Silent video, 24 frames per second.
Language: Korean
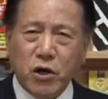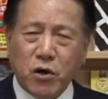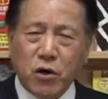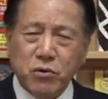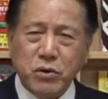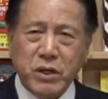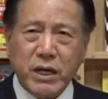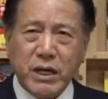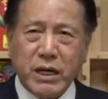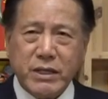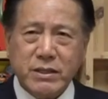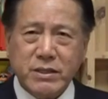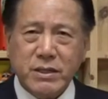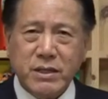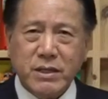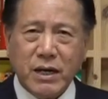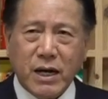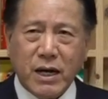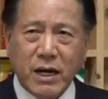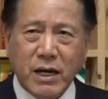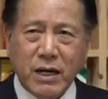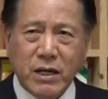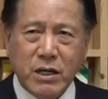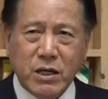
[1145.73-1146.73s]

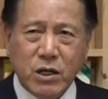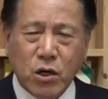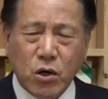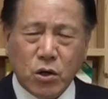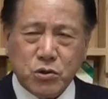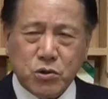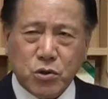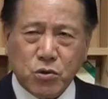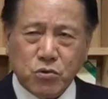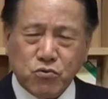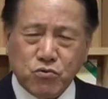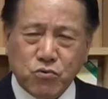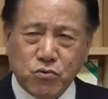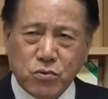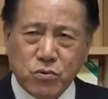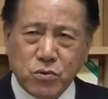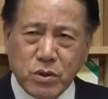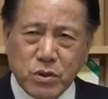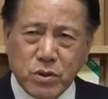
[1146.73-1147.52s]
경계라든가 어떤